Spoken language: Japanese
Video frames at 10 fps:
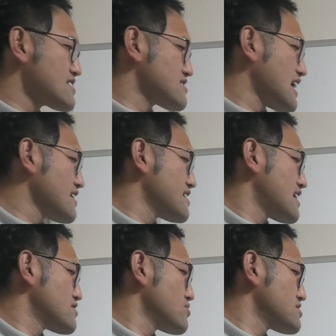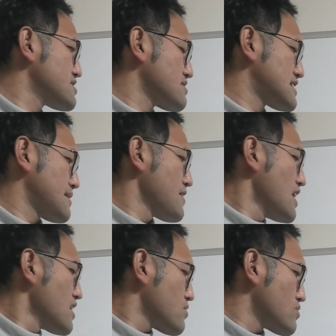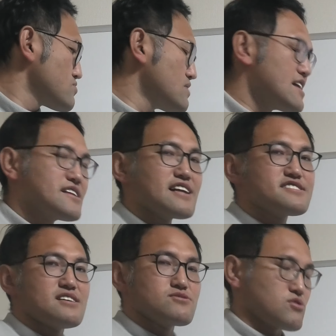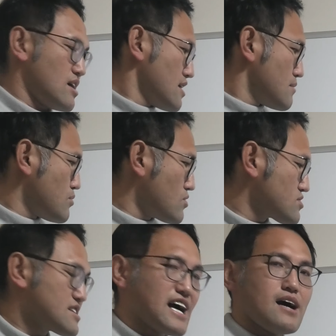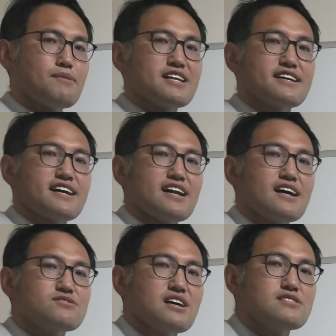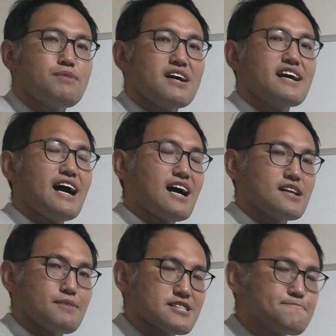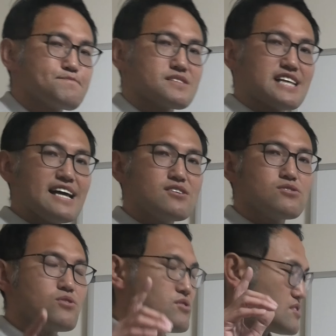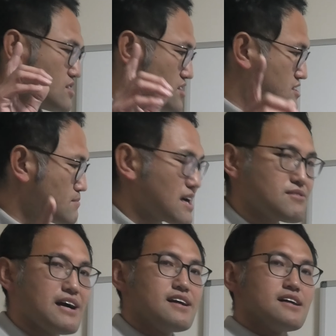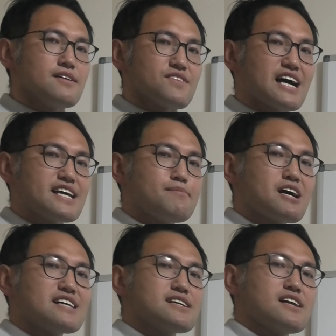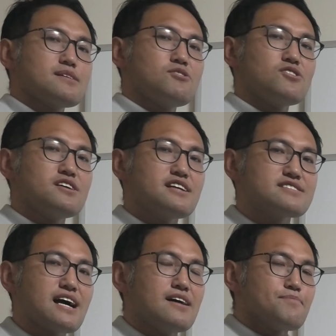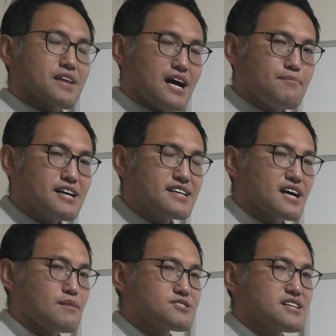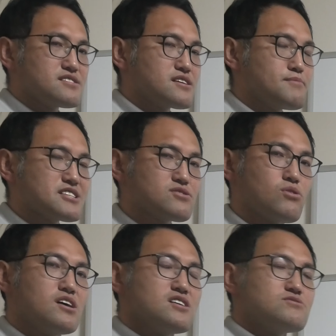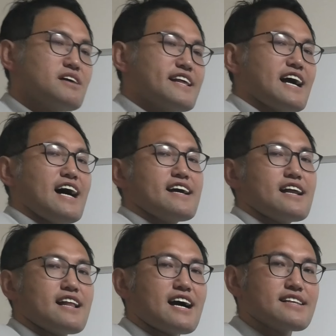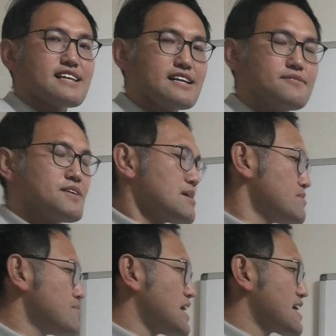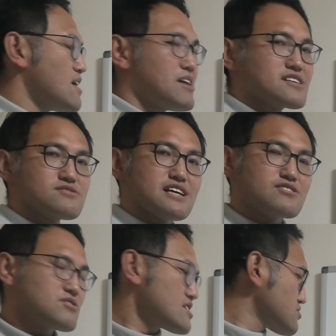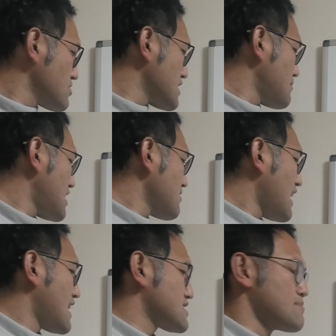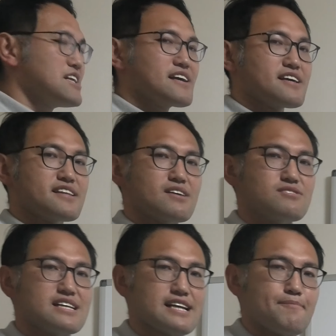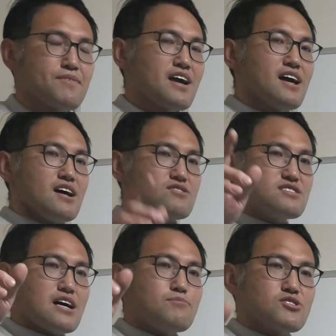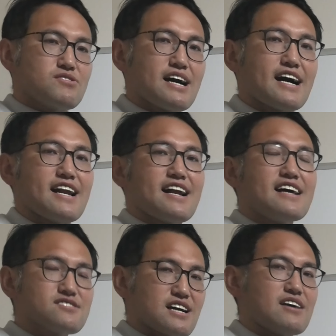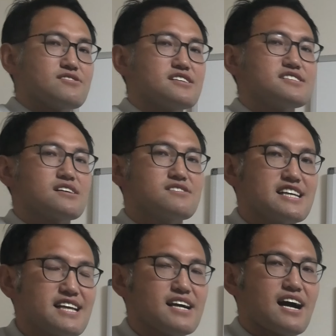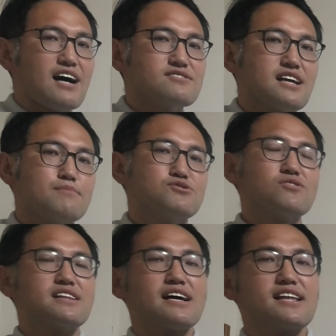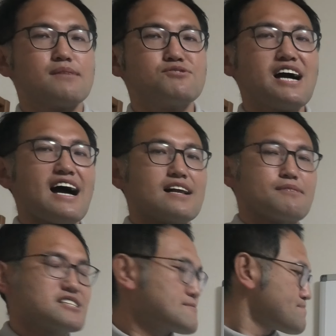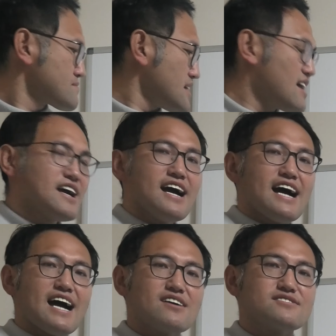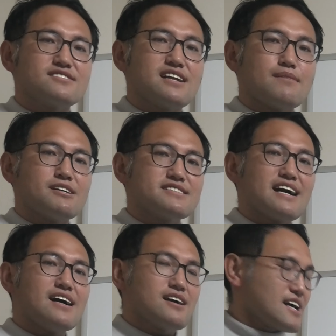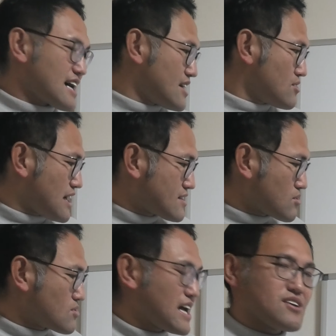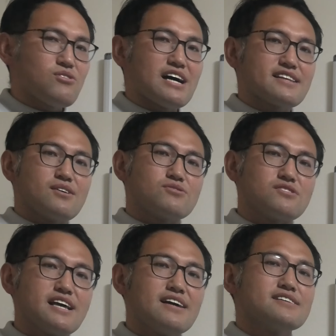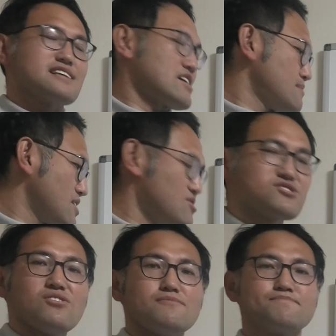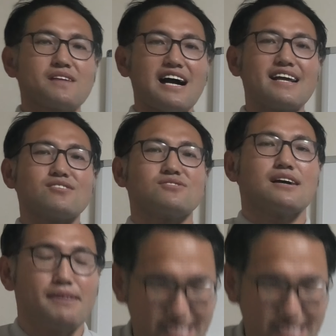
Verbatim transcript: ず種になるようにしてください。この上になっちゃうと防水があまり効かなくなる場合があります。最後の1枚は何山重ねてもいいですが、あまりにかぶせすぎますと上に入らなかったり見栄えが悪くなるので、そういった場合はハサミで切ってください。裏表は必ず確認してください。あるタイプとないタイプがあります。で早口にましたが、概要欄にこの内容を貼っておくので最後までご視聴ありがとうござい